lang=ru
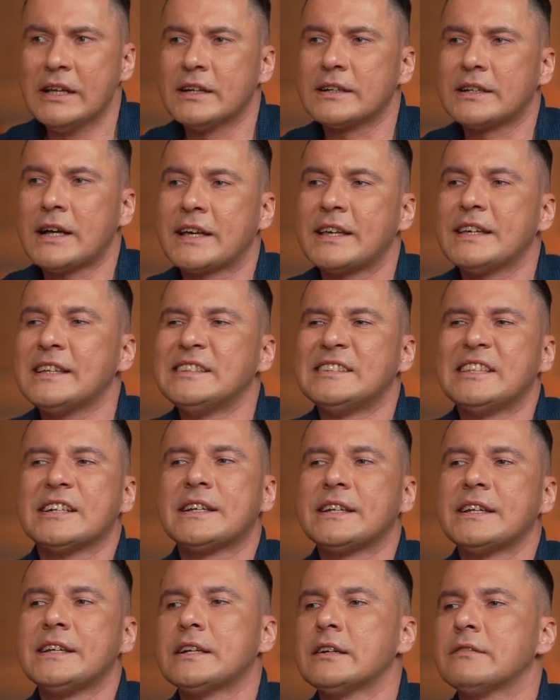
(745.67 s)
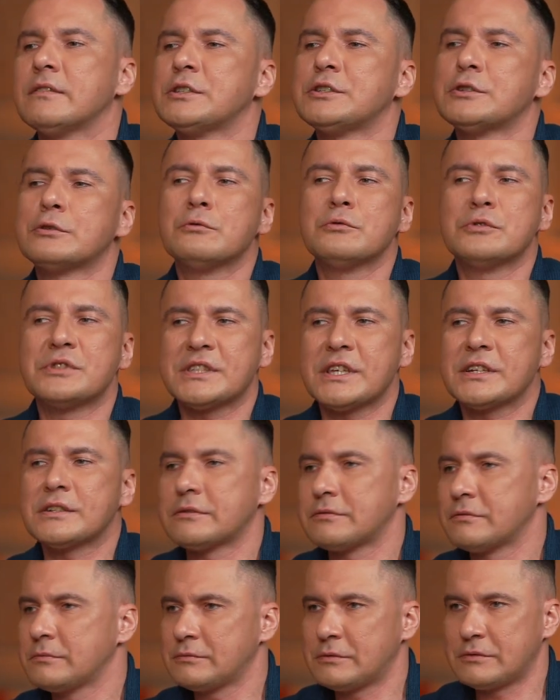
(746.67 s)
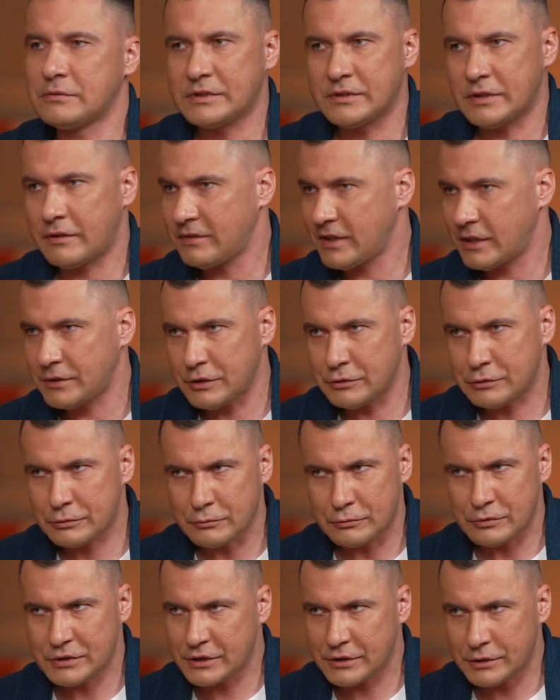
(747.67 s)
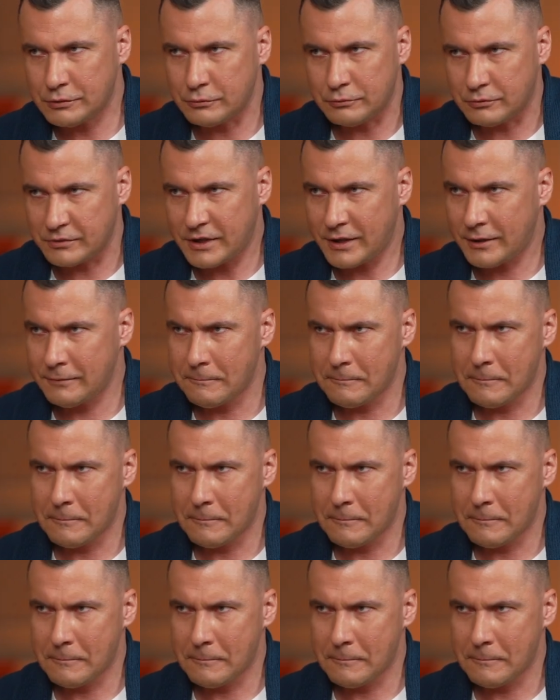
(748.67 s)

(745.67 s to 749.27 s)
как интегрировать русских в, там, в латышскую среду. Да?